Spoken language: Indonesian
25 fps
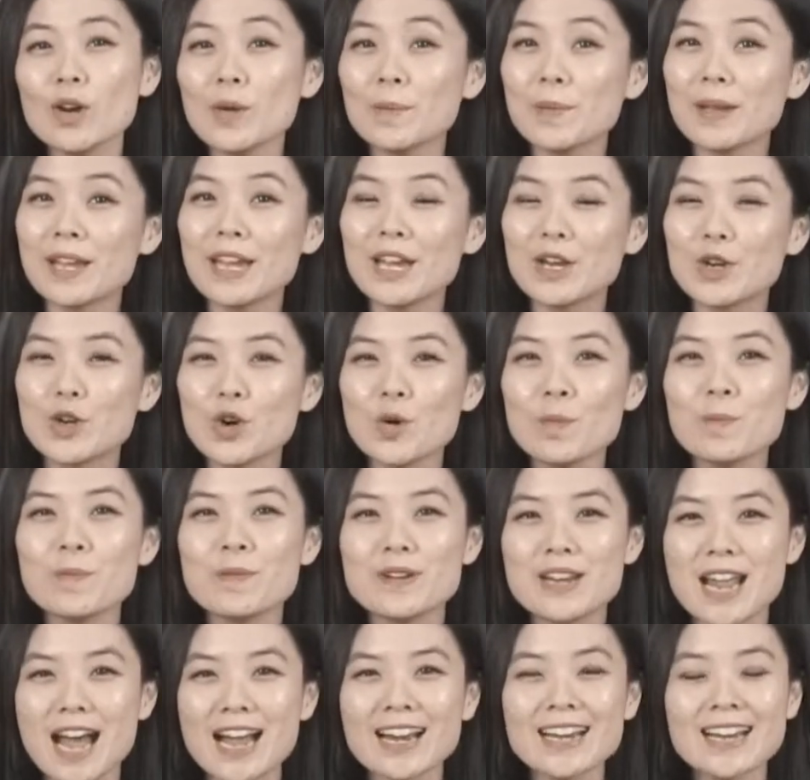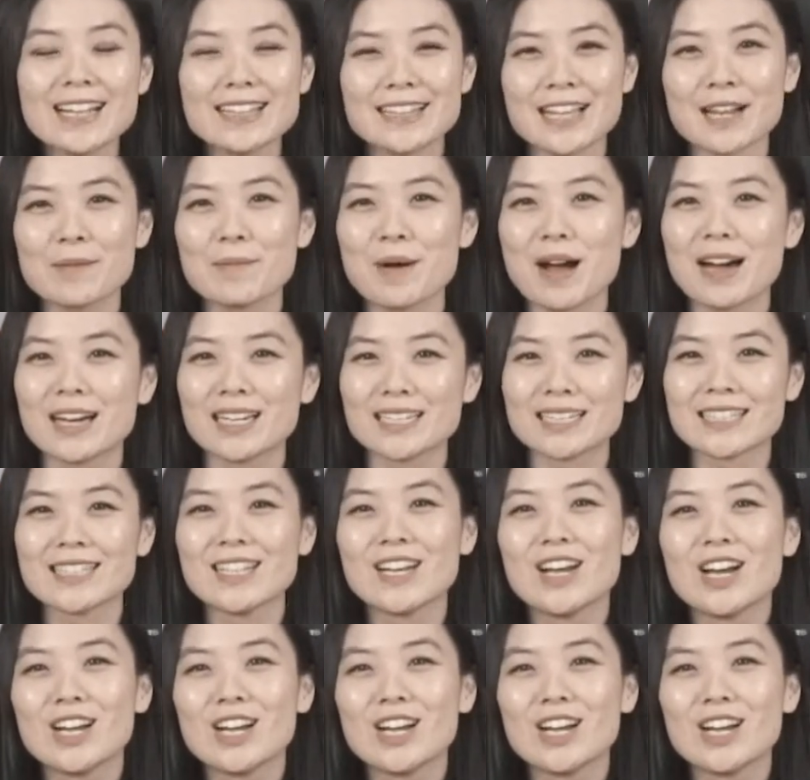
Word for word: lebih hidup dan detail banget.